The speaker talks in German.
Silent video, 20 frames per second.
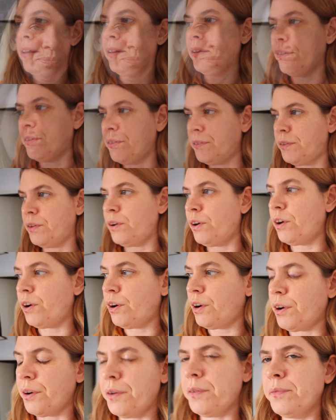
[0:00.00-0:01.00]
So,
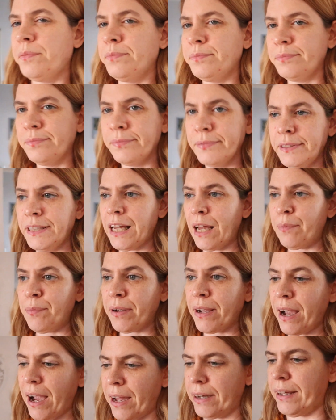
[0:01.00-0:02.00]
ich habe
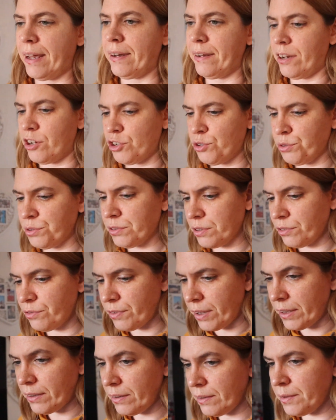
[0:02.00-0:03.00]
gerade einen Entschluss
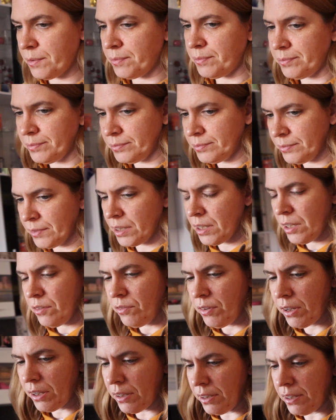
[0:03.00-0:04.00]
gefasst.
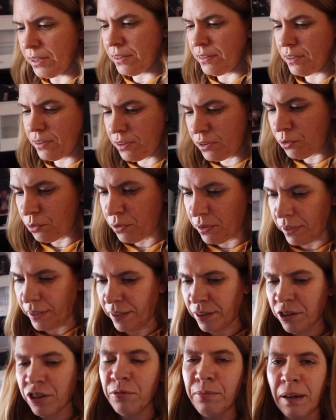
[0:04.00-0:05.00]
Während ich hier sitze und
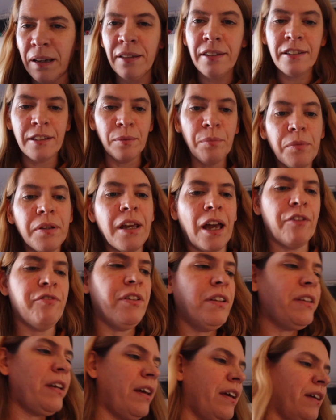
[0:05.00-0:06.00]
lese, meinen
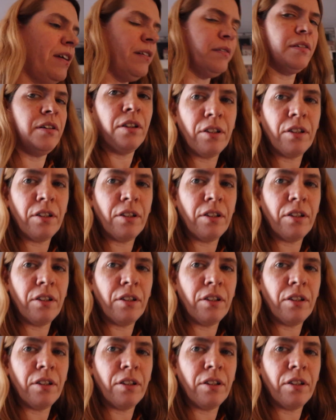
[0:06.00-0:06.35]
Zimtkaffee trinke. Oh,